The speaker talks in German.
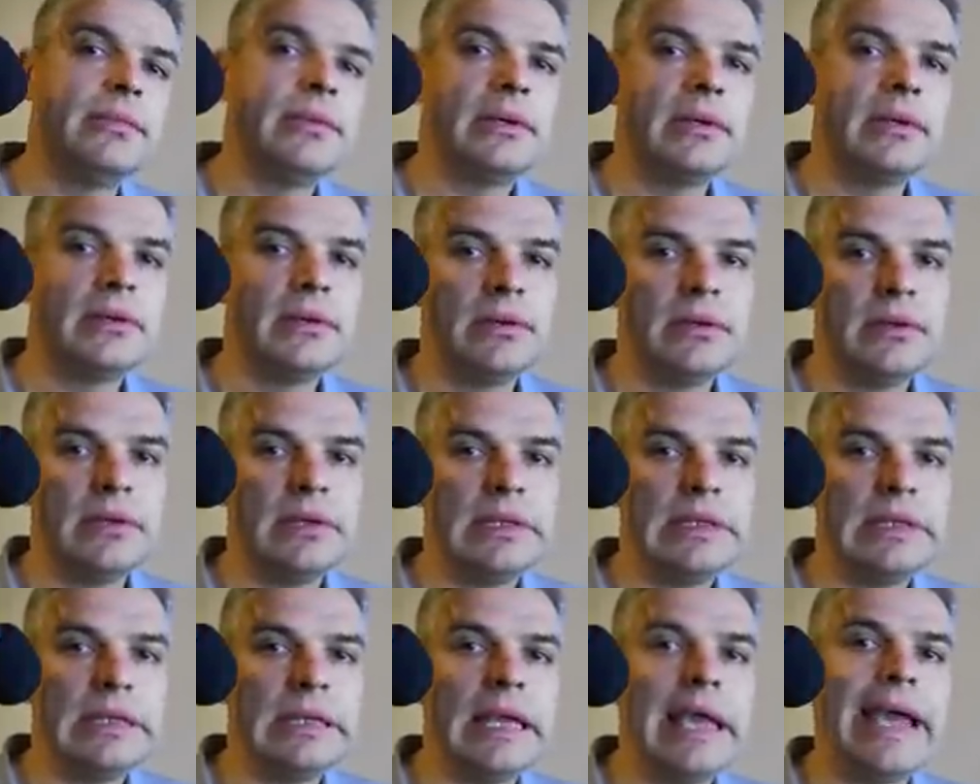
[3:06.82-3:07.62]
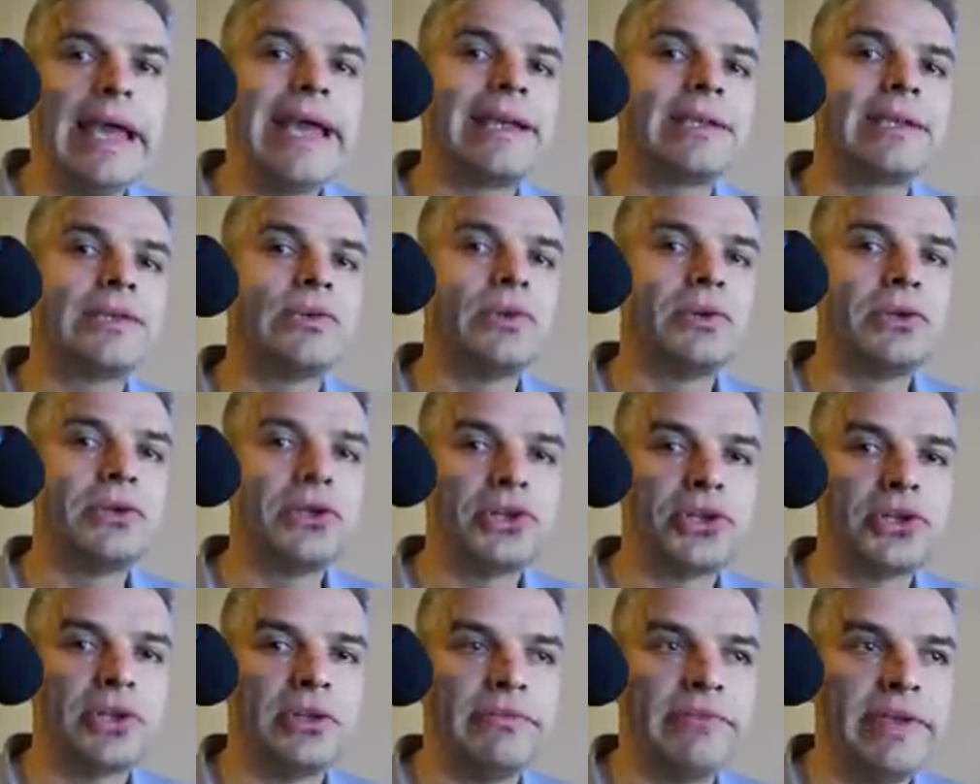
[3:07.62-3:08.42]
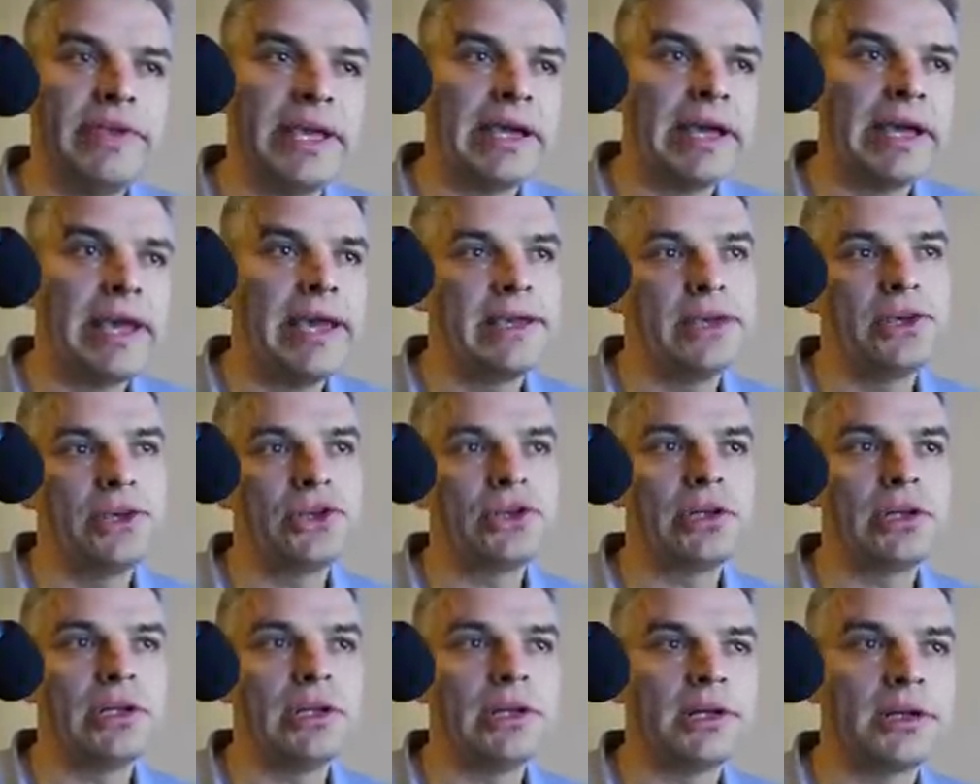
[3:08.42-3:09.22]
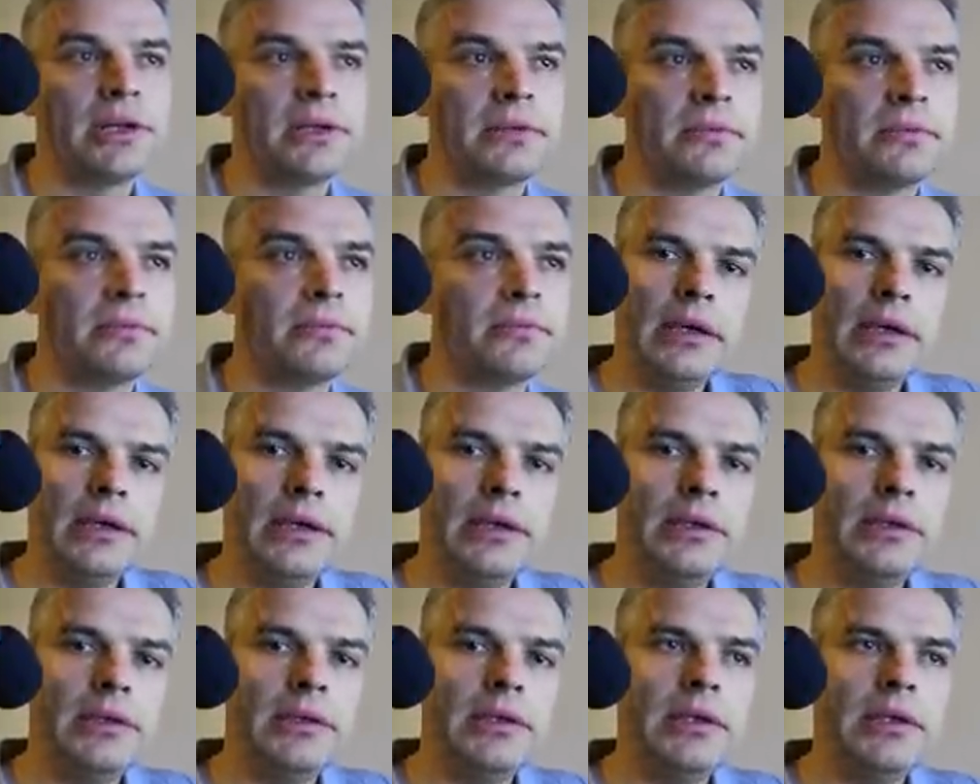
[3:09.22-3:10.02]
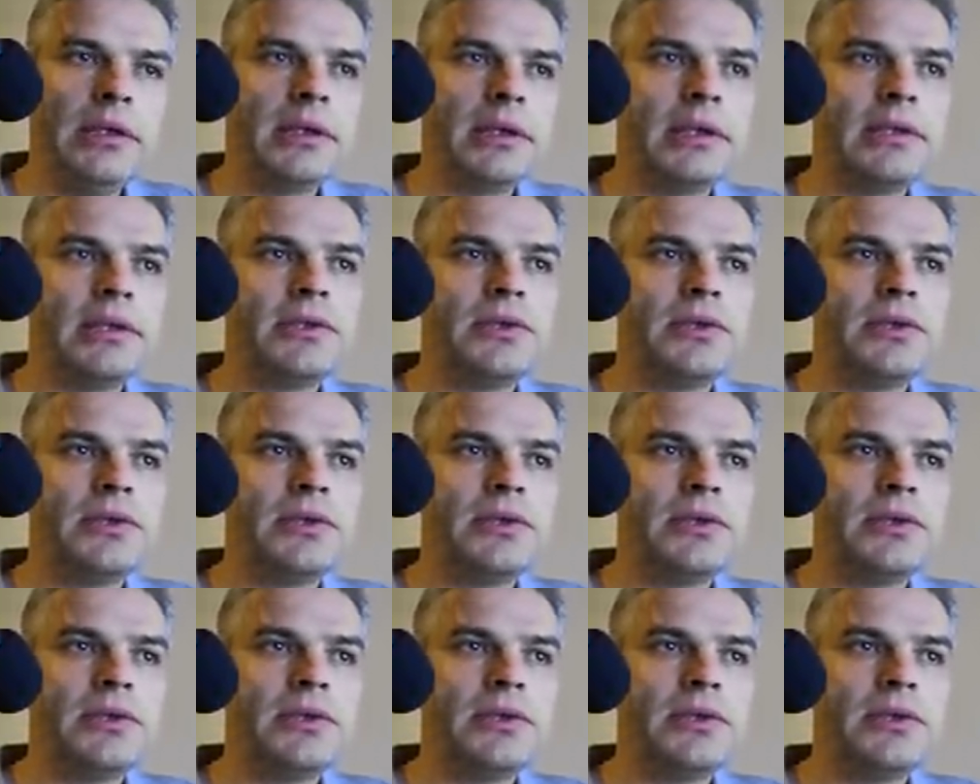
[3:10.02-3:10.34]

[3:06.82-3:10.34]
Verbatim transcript: einen exotischen Weg eingeschlagen. In ihren